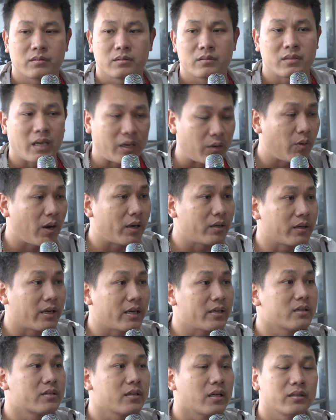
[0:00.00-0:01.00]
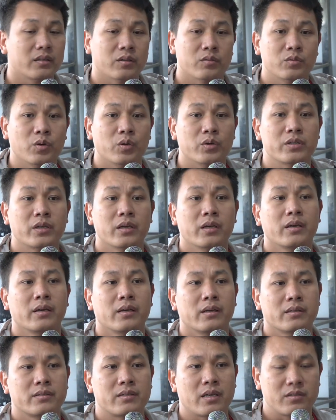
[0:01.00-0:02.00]
giải hòa được ngay trên sân thì chúng tôi
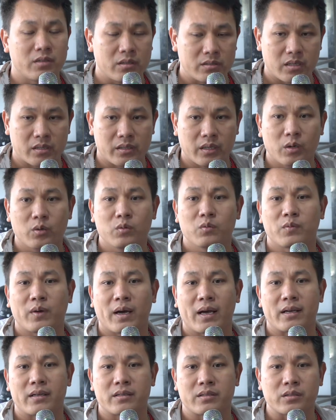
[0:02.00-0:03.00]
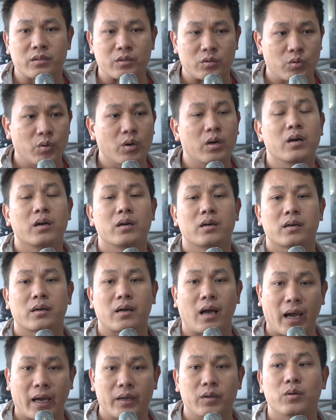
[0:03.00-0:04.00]
sẽ dừng trận đấu và xử thua
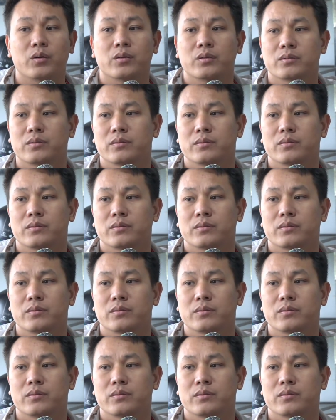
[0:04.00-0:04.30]
cả hai đội